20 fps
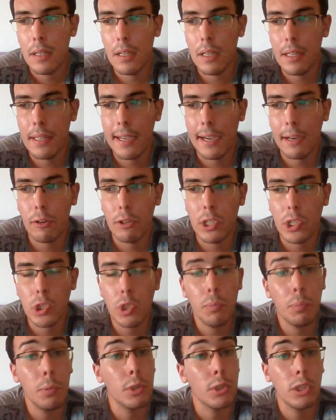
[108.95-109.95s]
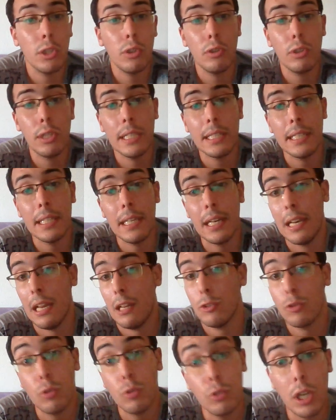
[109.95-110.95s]
Y ya con eso, pues ellos ya tienen la
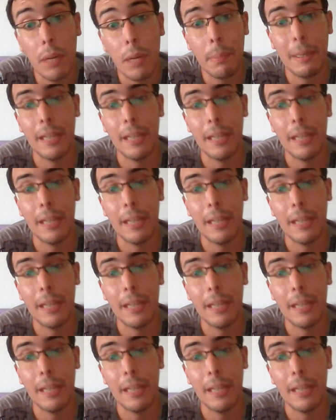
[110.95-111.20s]
excusa